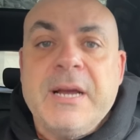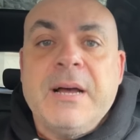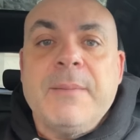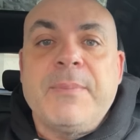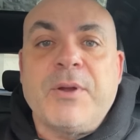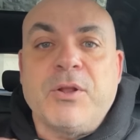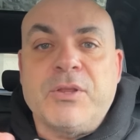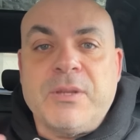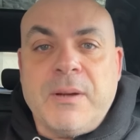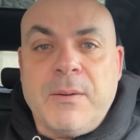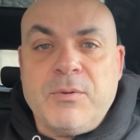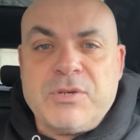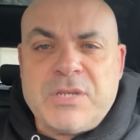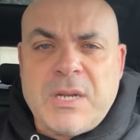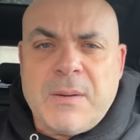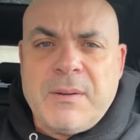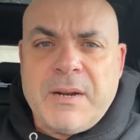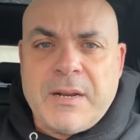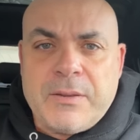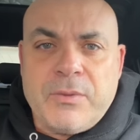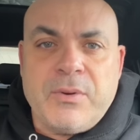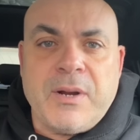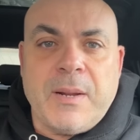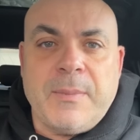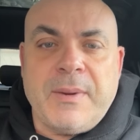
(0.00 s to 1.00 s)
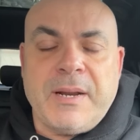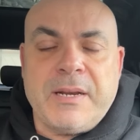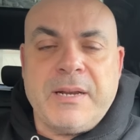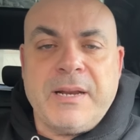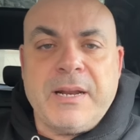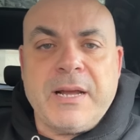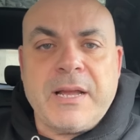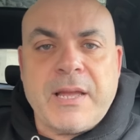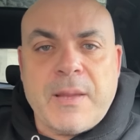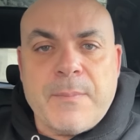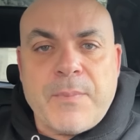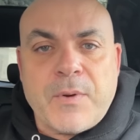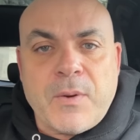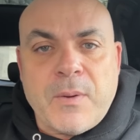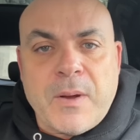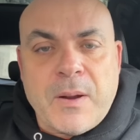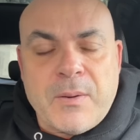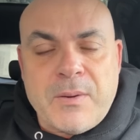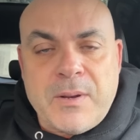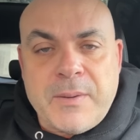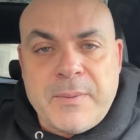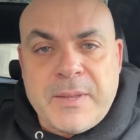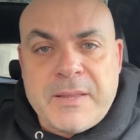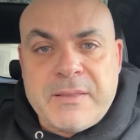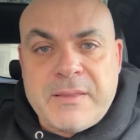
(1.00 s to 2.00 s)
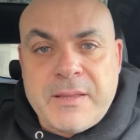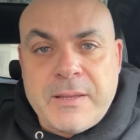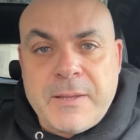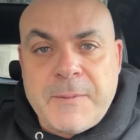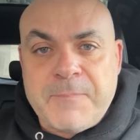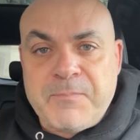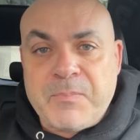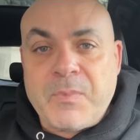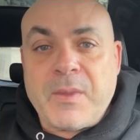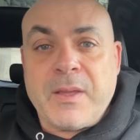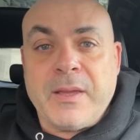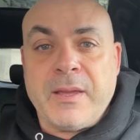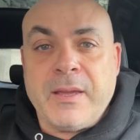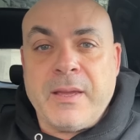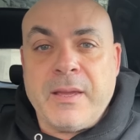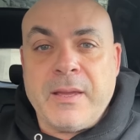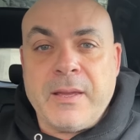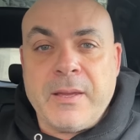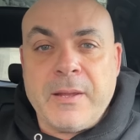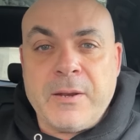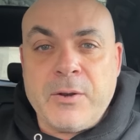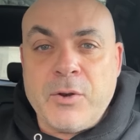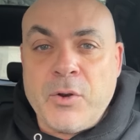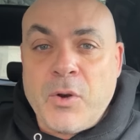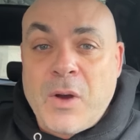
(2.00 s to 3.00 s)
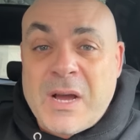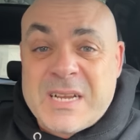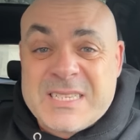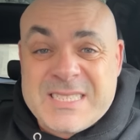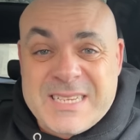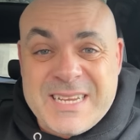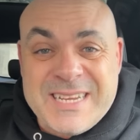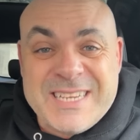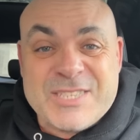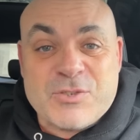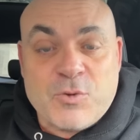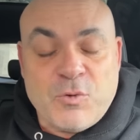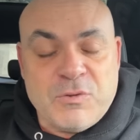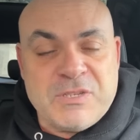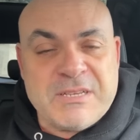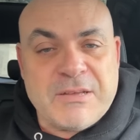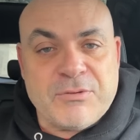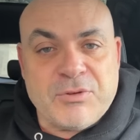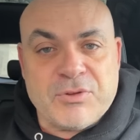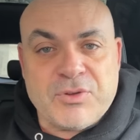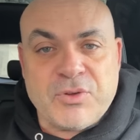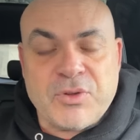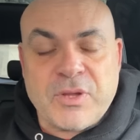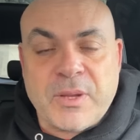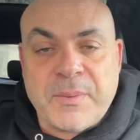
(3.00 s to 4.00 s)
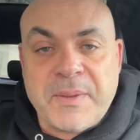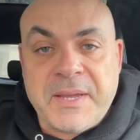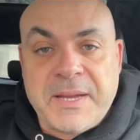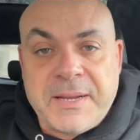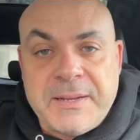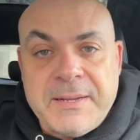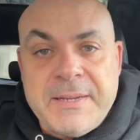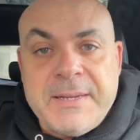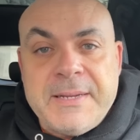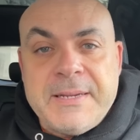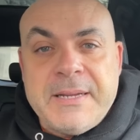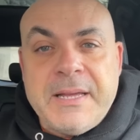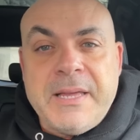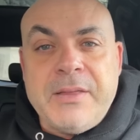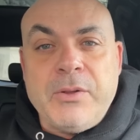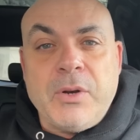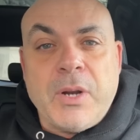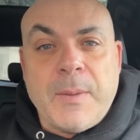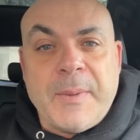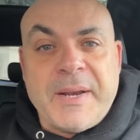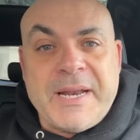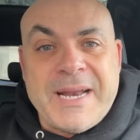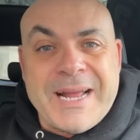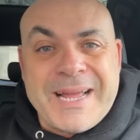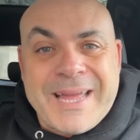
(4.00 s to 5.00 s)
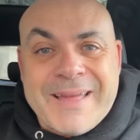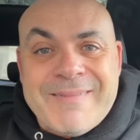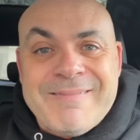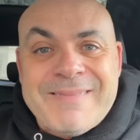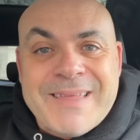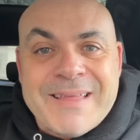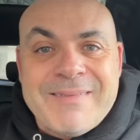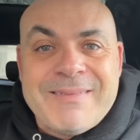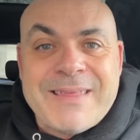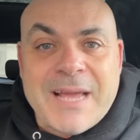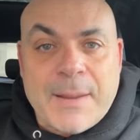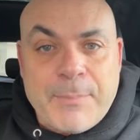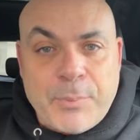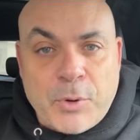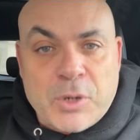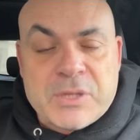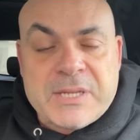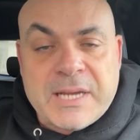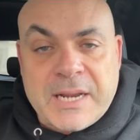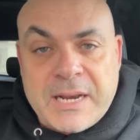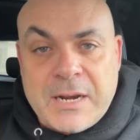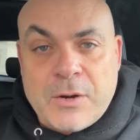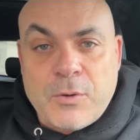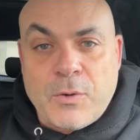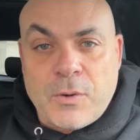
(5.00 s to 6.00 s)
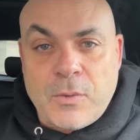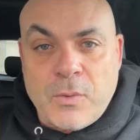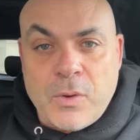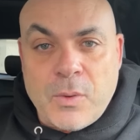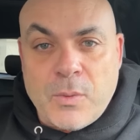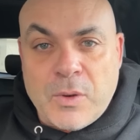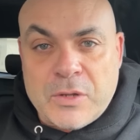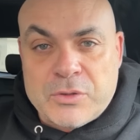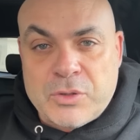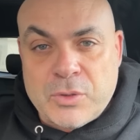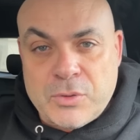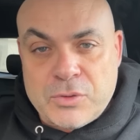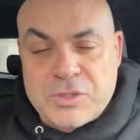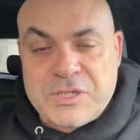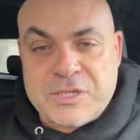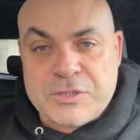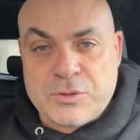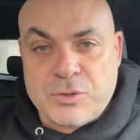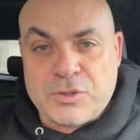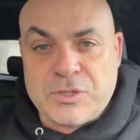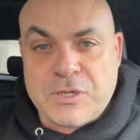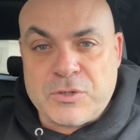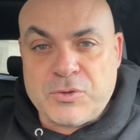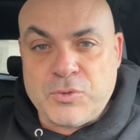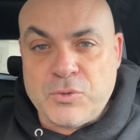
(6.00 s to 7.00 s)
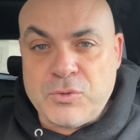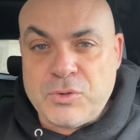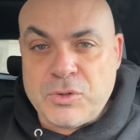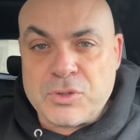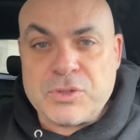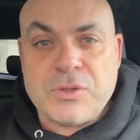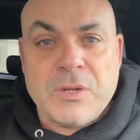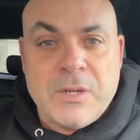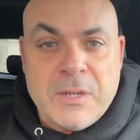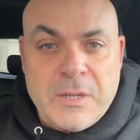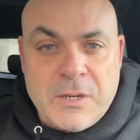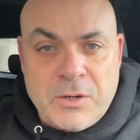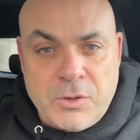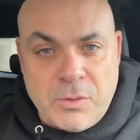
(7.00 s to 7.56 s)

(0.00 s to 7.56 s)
pero te vamos a hablar de una manera que probablemente eh, no has escuchado todavía y de una manera que intente aportar algo nuevo a todos estos aspectos asuntos.